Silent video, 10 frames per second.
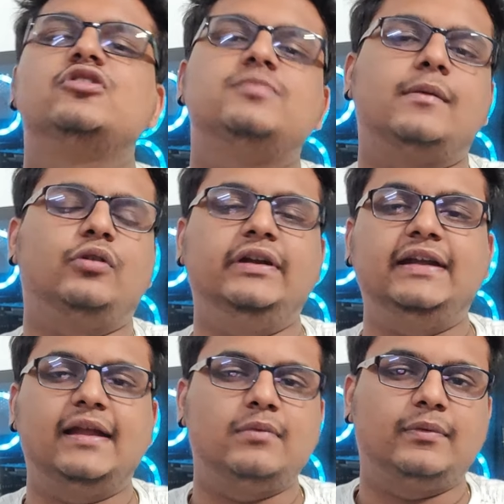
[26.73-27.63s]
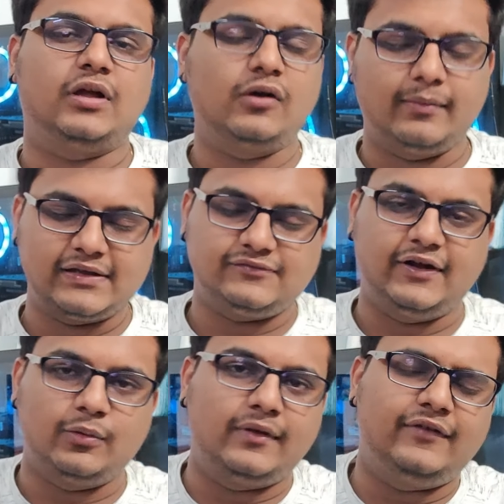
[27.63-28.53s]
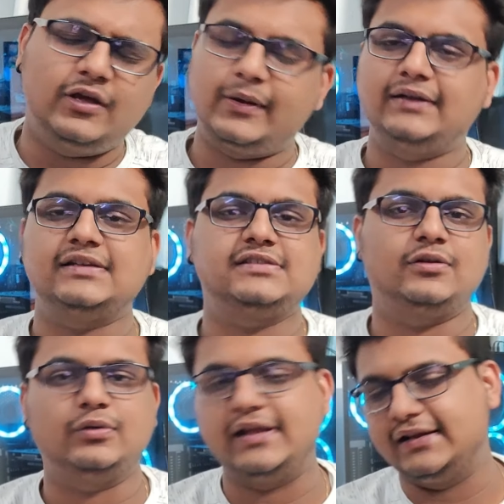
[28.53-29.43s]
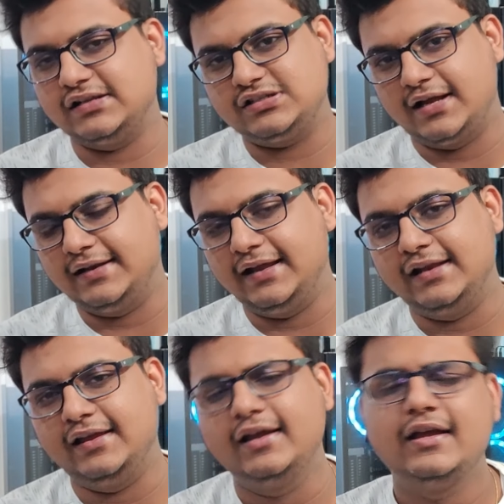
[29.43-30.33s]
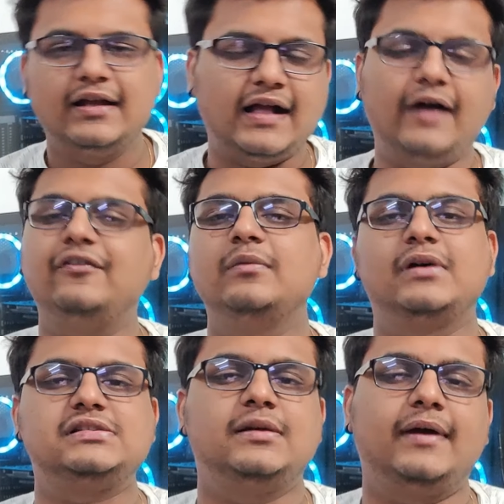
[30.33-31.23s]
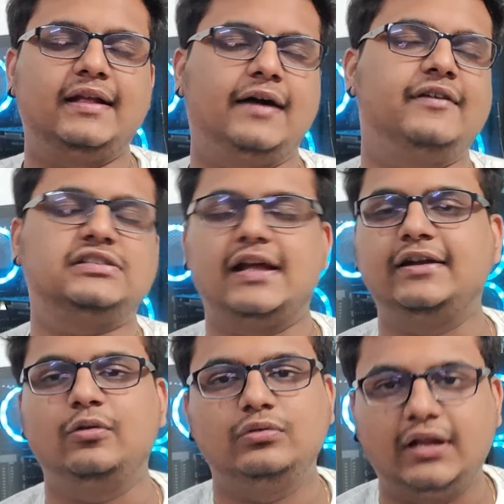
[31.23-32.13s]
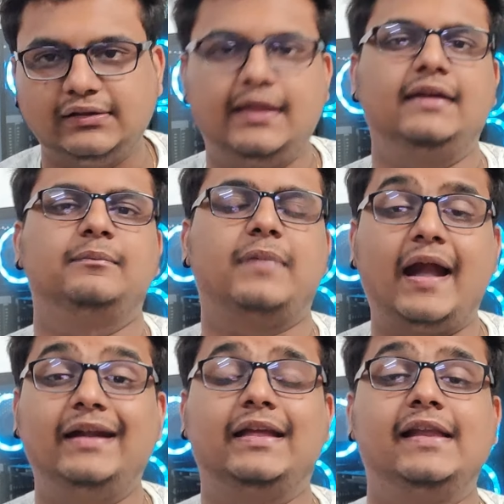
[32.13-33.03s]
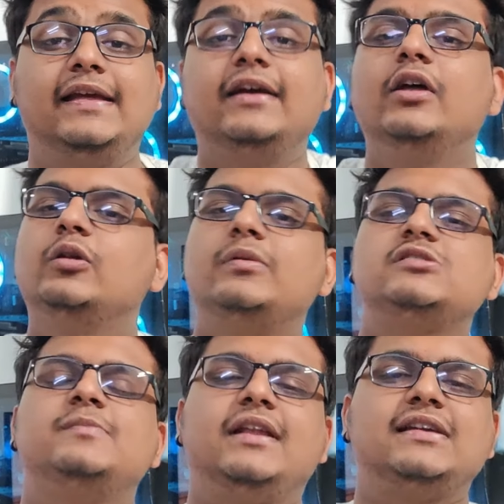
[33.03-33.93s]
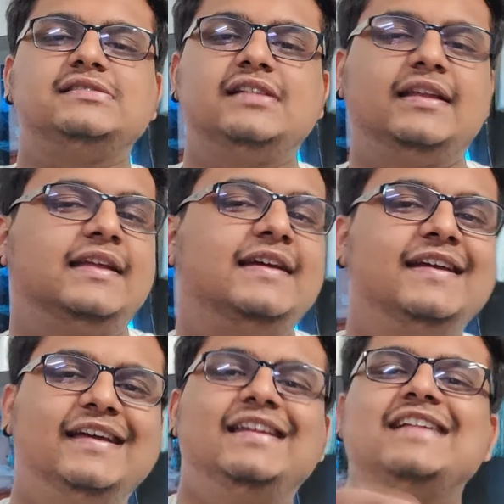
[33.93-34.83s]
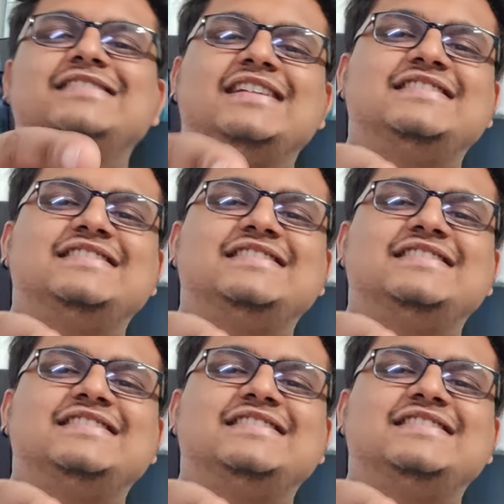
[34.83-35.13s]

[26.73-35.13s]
कुछ मैं आपको डिटेल में बताऊंगा भाई इस वीडियो में वीडियो को एंड तक ज़रूर देखना जानने के लिए काफ़ी मस्त है भाई काफ़ी एक्साइटेड हूँ नथिंग ब्रांड के लिए तो बस बिना किसी तरीके लेट्स गेट